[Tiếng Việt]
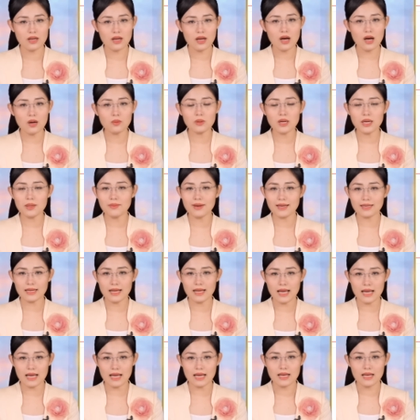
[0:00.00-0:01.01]
ông Lê Mạnh
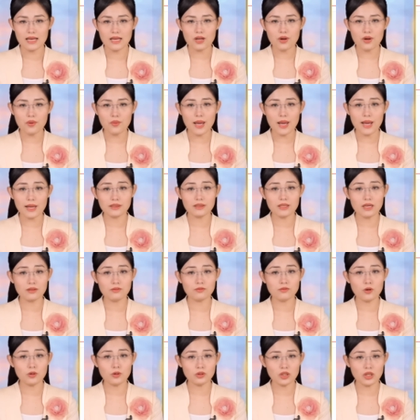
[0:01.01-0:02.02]
Hà, Công an thành
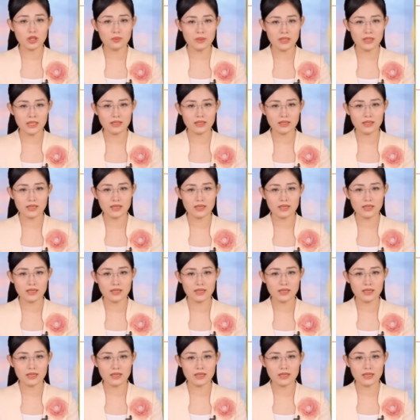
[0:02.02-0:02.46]
phố cho biết,